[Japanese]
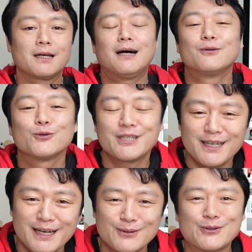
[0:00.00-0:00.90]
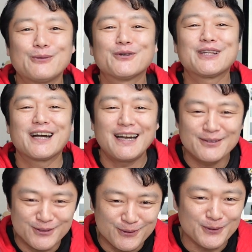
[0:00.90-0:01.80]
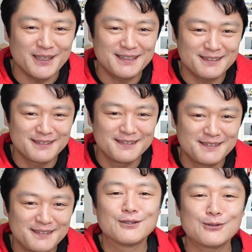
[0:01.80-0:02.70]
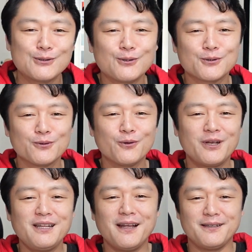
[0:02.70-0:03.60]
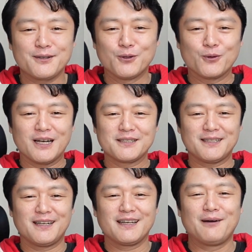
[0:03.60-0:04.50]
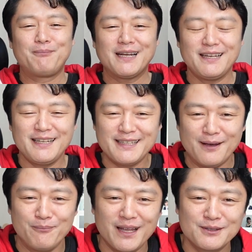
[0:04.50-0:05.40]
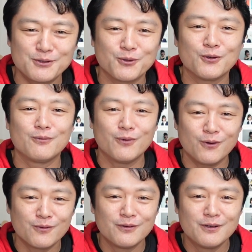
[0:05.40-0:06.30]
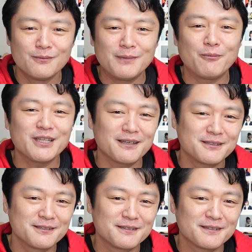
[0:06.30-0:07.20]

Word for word: 可能性がとても高いということです。するとその理念に共感したやっぱり立憲民主党も間もなく